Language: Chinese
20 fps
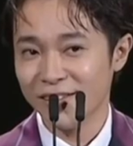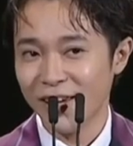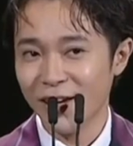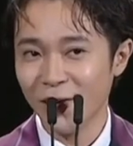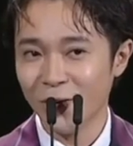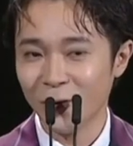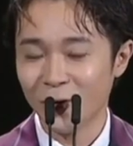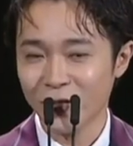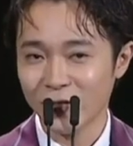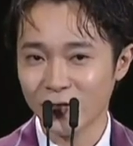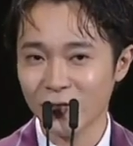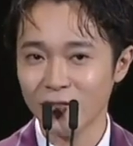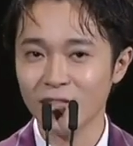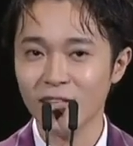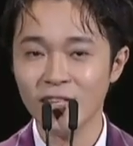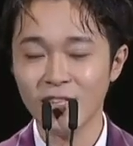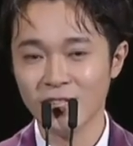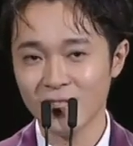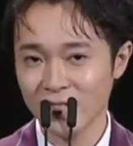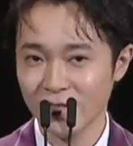待回收的
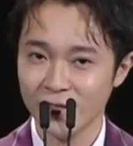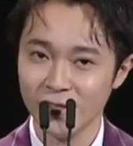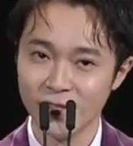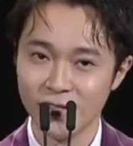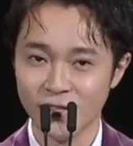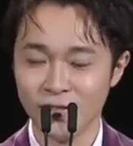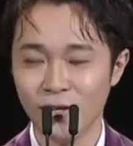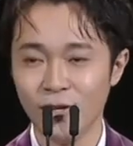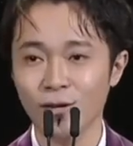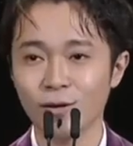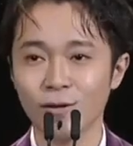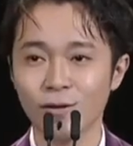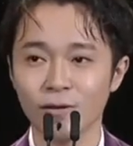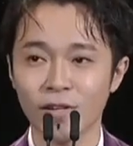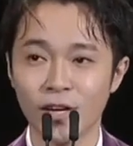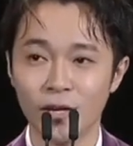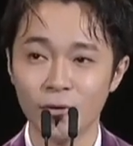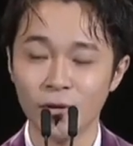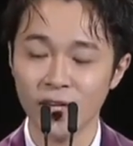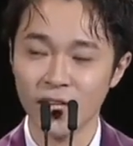垃圾的时候，
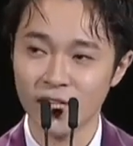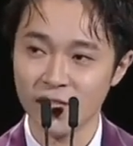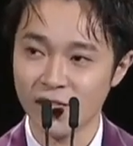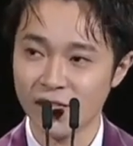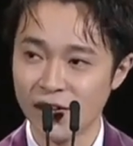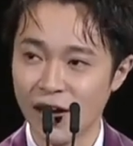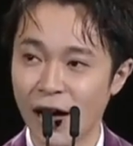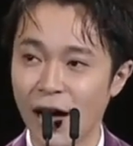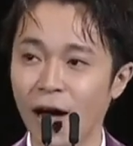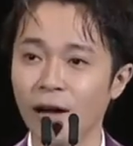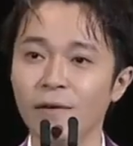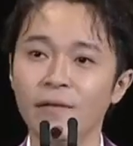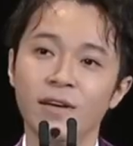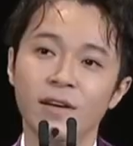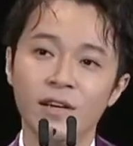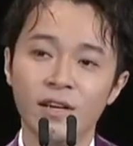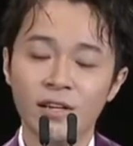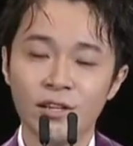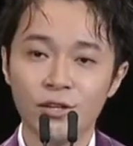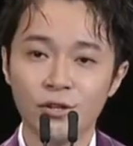给我一个家。
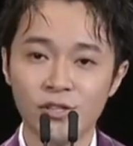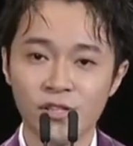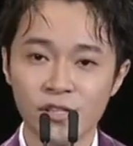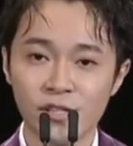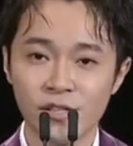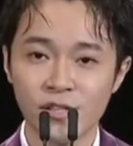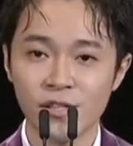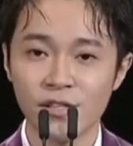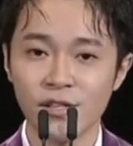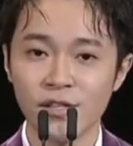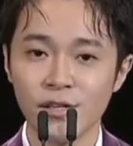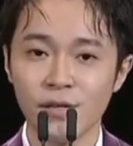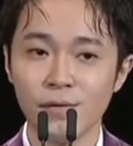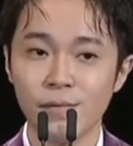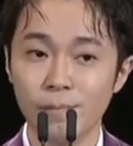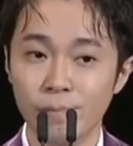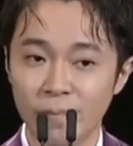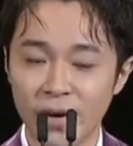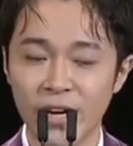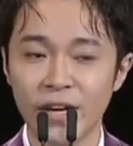尤其是
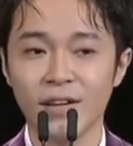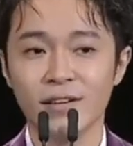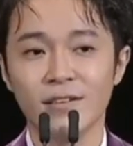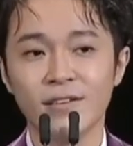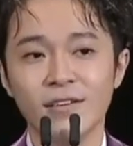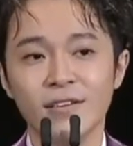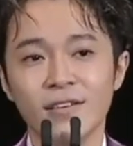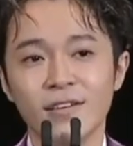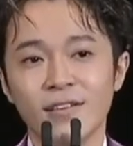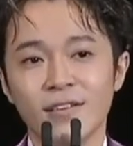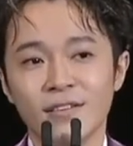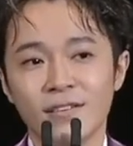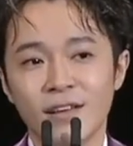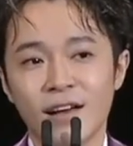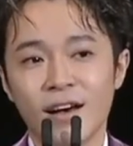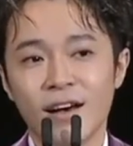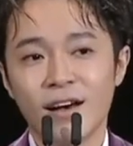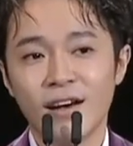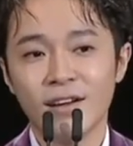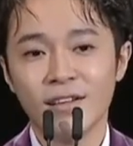妹，
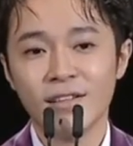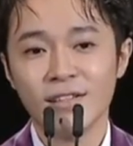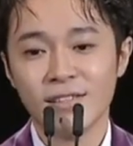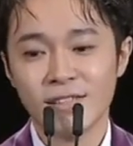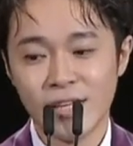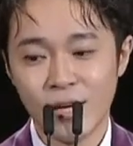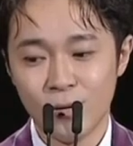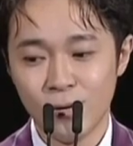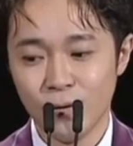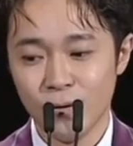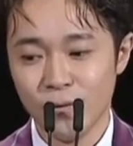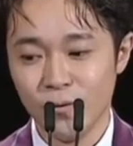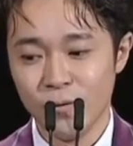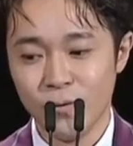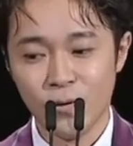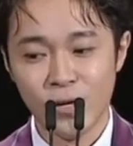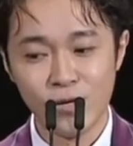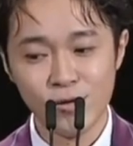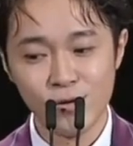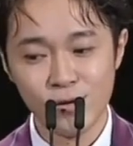她在我
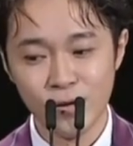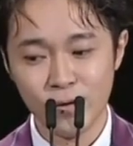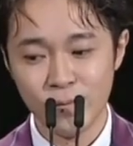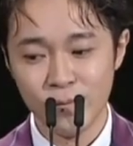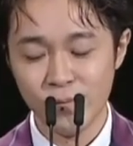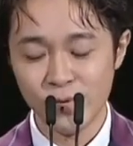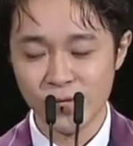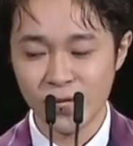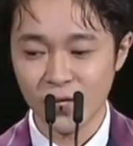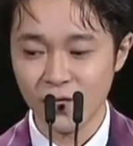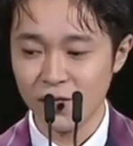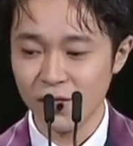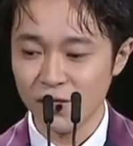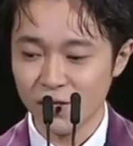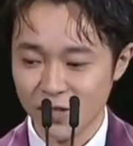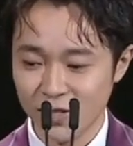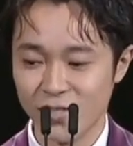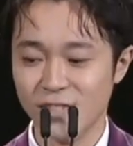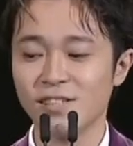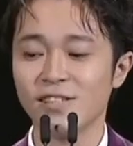完全不相信
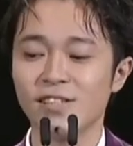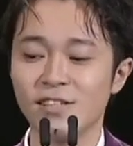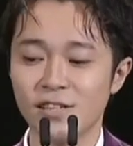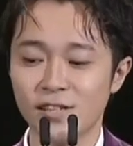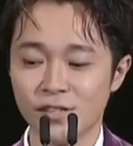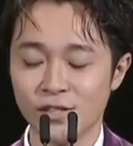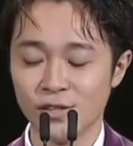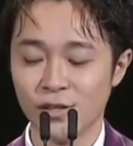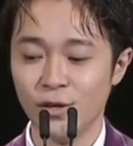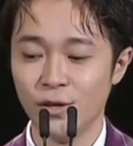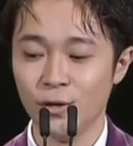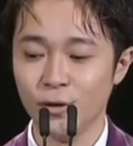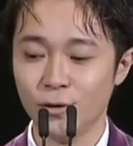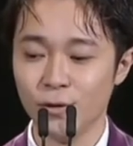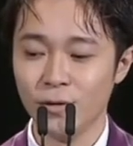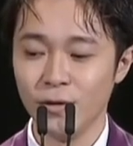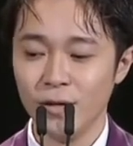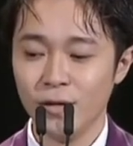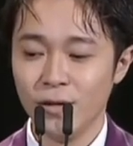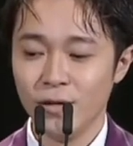这个世界的时
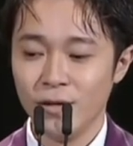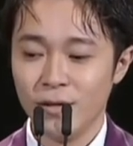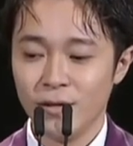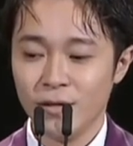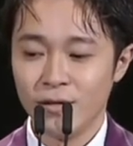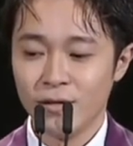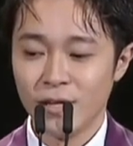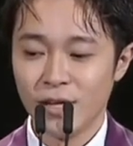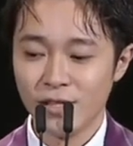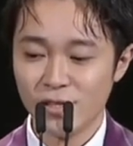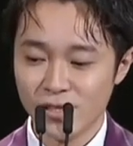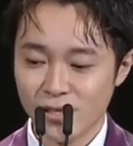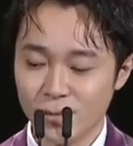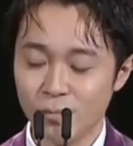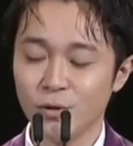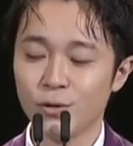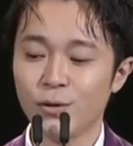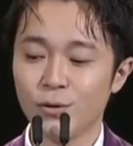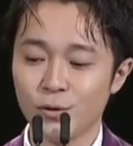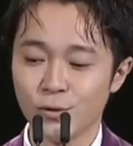候，她是这
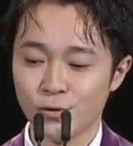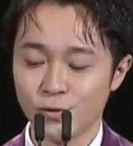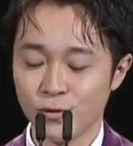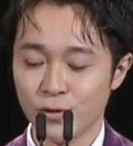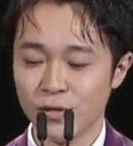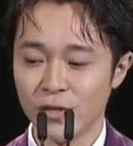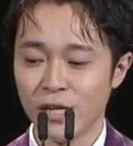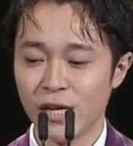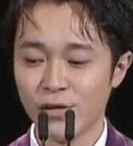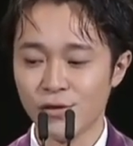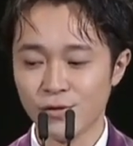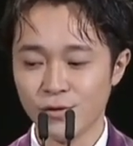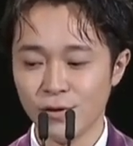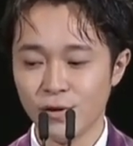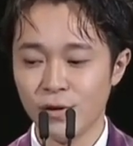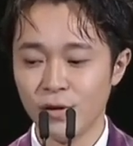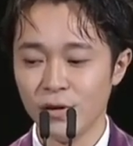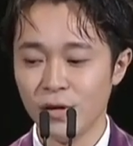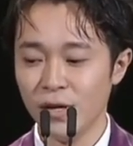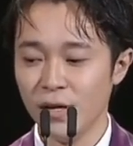么对我说的：“她
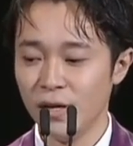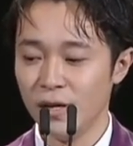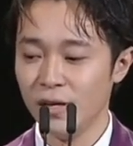说，